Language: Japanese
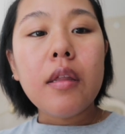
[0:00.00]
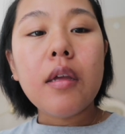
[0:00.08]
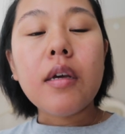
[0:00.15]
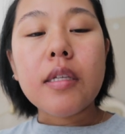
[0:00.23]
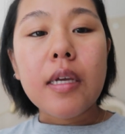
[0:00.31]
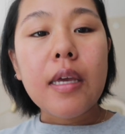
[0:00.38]

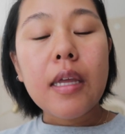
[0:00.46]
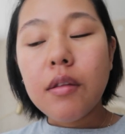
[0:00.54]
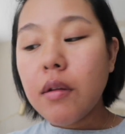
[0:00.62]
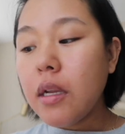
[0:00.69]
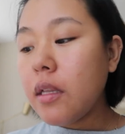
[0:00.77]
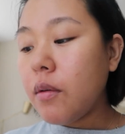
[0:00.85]
てかさ、
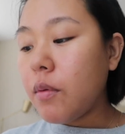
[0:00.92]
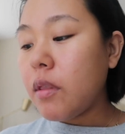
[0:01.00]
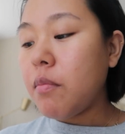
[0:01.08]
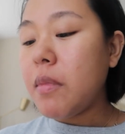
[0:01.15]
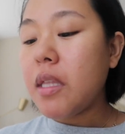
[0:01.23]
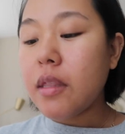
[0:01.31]
Get Ready
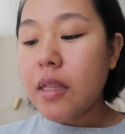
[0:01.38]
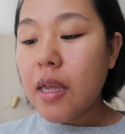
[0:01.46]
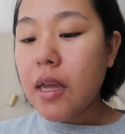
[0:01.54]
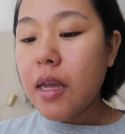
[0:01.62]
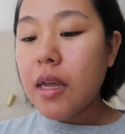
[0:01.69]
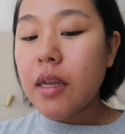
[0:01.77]
With Me っ
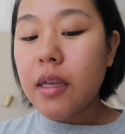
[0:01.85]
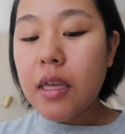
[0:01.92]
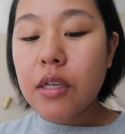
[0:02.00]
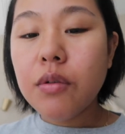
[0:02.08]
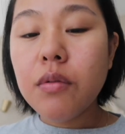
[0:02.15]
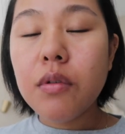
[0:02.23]
て
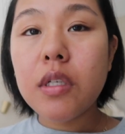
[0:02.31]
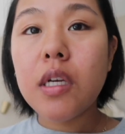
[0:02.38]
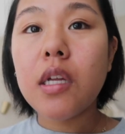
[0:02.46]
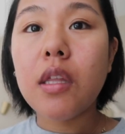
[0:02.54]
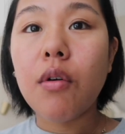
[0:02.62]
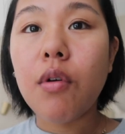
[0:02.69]
化粧の仕
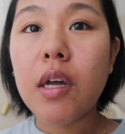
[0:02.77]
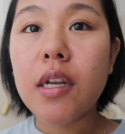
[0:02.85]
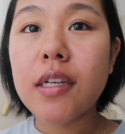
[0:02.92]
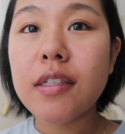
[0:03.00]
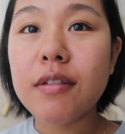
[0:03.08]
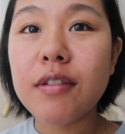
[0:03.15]
方をお
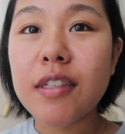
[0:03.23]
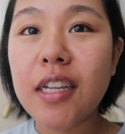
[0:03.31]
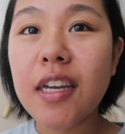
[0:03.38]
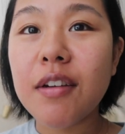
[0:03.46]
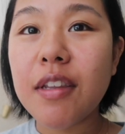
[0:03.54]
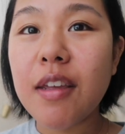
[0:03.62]
話しするんじゃ
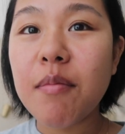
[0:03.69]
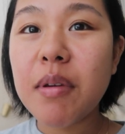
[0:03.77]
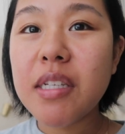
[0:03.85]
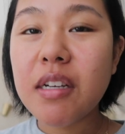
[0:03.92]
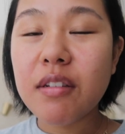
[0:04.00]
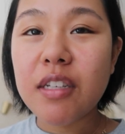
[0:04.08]
ないよね。
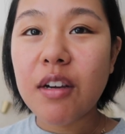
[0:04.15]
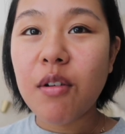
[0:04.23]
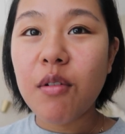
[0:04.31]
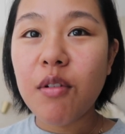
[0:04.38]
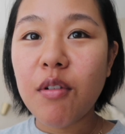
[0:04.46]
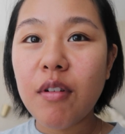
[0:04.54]
ぶちゃくちゃ
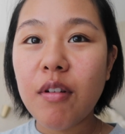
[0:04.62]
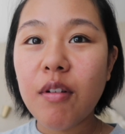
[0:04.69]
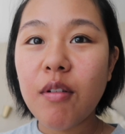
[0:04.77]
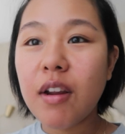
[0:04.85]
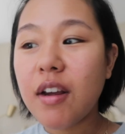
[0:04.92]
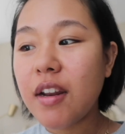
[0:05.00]
こ
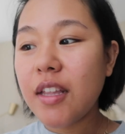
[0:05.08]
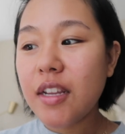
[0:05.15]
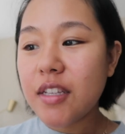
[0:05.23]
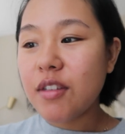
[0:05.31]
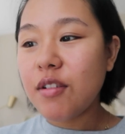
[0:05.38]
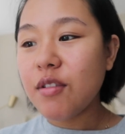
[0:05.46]
う、これから
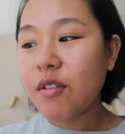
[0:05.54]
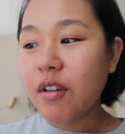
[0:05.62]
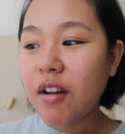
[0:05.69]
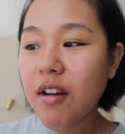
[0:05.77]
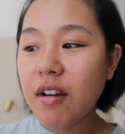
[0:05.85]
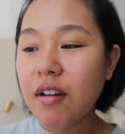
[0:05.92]
何する
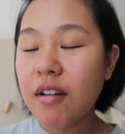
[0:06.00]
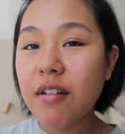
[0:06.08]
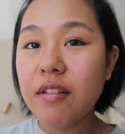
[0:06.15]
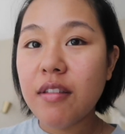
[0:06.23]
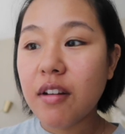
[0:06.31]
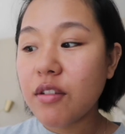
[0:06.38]
とか、
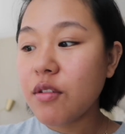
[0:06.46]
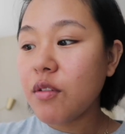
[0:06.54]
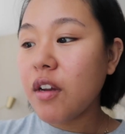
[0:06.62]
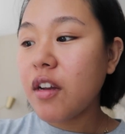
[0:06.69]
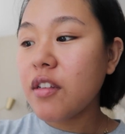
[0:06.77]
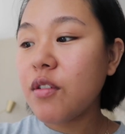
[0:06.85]
なんかそ
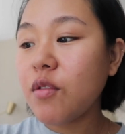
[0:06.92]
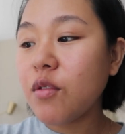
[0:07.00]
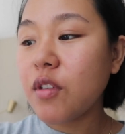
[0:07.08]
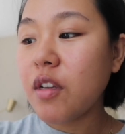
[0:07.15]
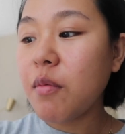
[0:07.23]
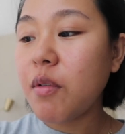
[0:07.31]
んな感じの
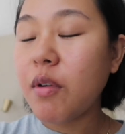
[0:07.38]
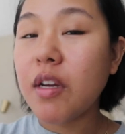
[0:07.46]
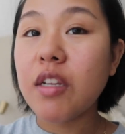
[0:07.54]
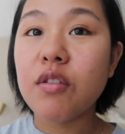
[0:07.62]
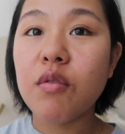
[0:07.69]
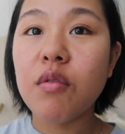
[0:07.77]
こと喋るわ
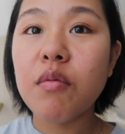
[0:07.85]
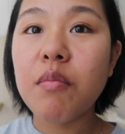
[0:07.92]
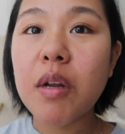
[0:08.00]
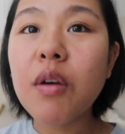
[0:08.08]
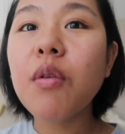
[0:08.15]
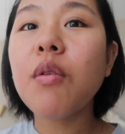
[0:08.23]
けでしょ。
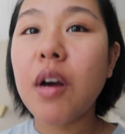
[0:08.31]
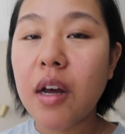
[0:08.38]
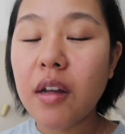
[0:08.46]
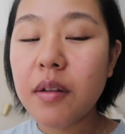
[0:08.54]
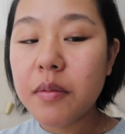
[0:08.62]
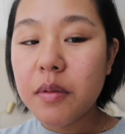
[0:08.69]
まあ両方
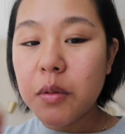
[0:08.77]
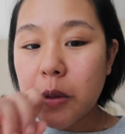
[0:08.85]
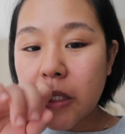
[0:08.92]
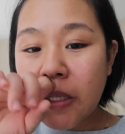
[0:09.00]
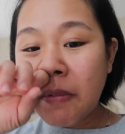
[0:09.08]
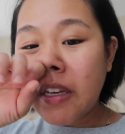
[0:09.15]
か、
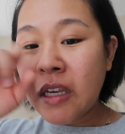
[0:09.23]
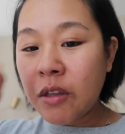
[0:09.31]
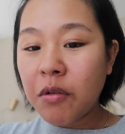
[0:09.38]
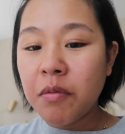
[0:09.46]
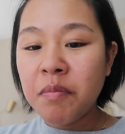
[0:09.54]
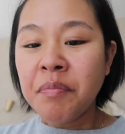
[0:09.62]
どっちでもいい
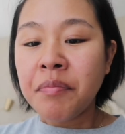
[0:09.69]
けど。